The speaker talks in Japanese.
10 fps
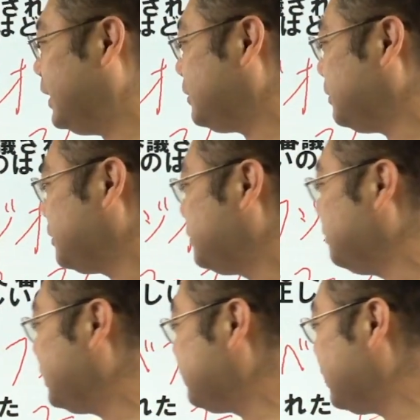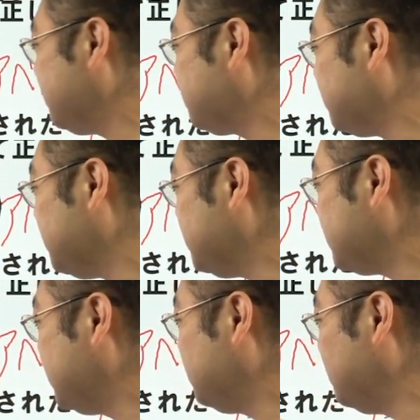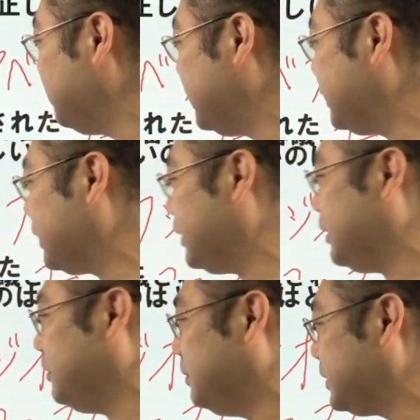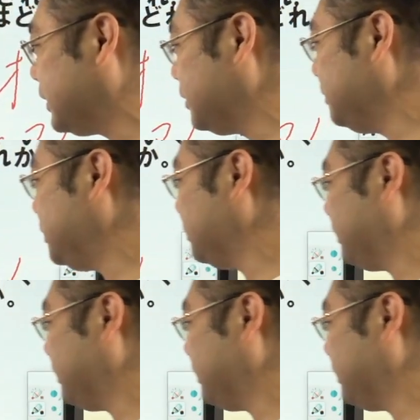えてこれ、協約はこれ、日英同盟だけで覚えちゃってもいいと思い